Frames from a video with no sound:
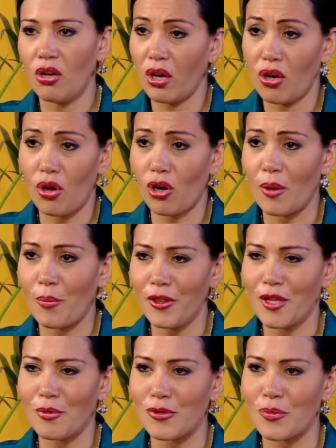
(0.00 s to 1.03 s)
Lo que nos
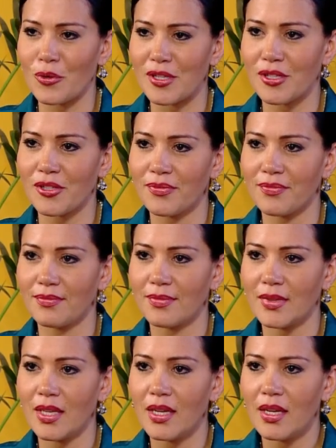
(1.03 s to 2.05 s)
corresponde, por supuesto.
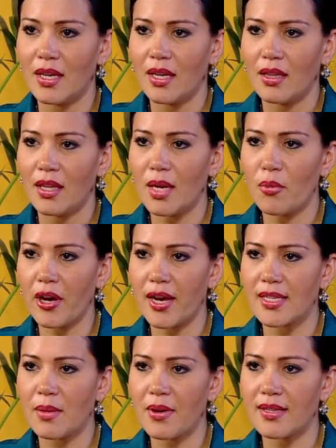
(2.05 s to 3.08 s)
Tenemos que
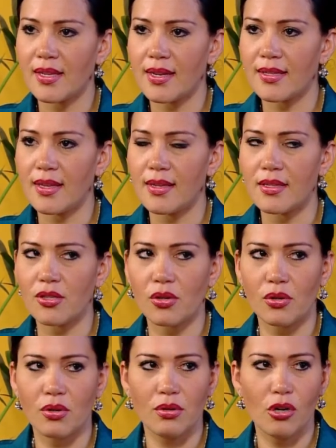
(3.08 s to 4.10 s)
desaparecer ese
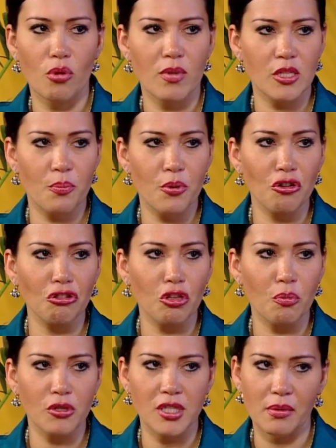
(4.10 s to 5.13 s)
disco lo más
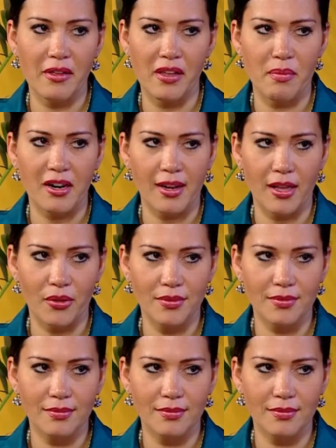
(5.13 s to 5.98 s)
pronto posible del mercado.